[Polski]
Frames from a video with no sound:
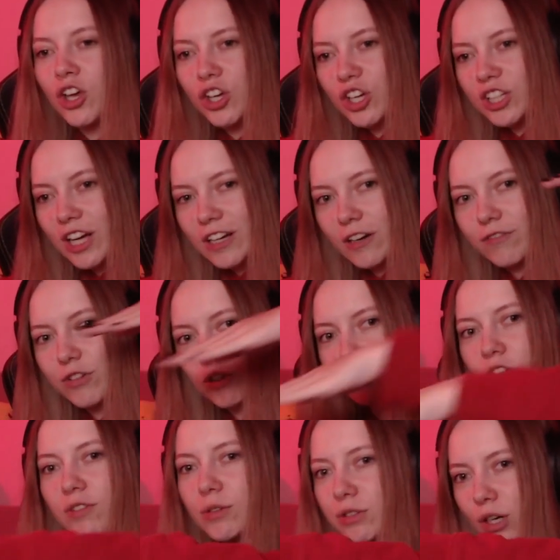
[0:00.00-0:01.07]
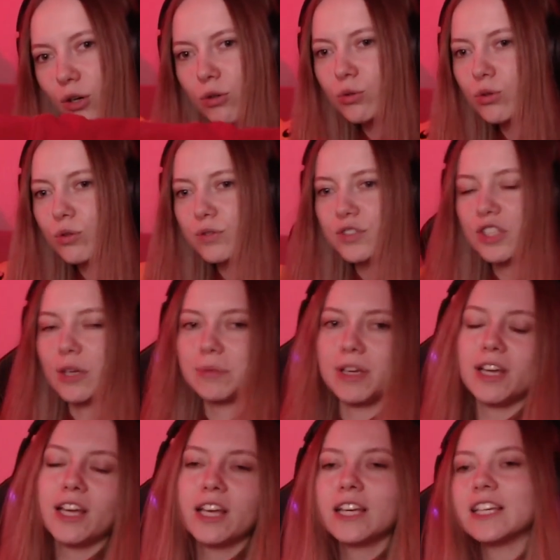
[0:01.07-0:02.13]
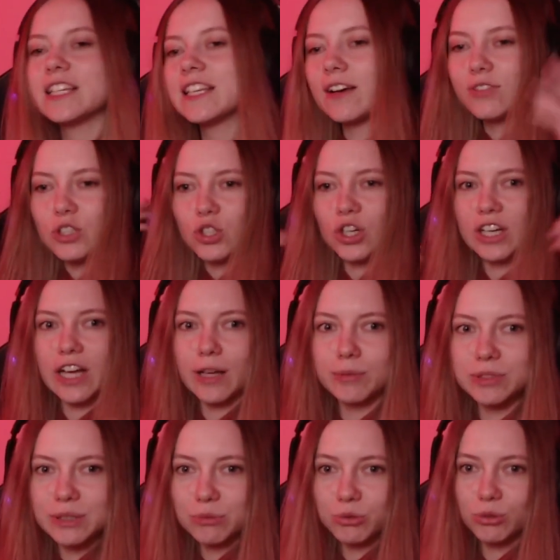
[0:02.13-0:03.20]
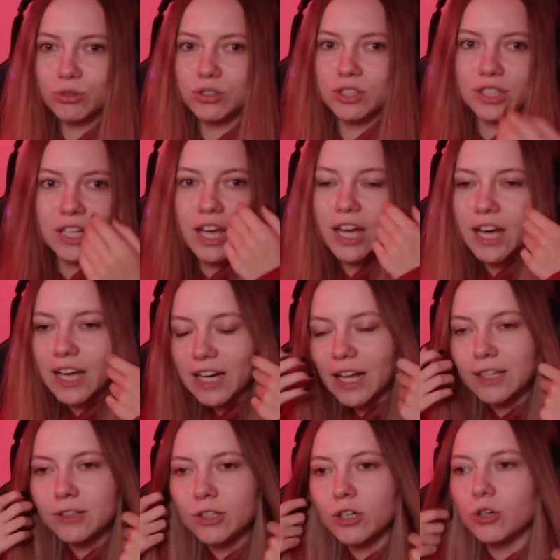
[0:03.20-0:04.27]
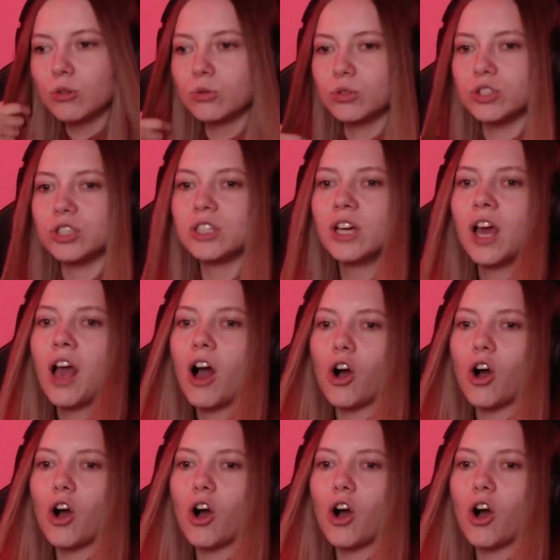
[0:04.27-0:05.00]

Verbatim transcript: i nagle wylądował, tak runął w ziemię i ja wyciągałam stamtąd tych rannych ludzi,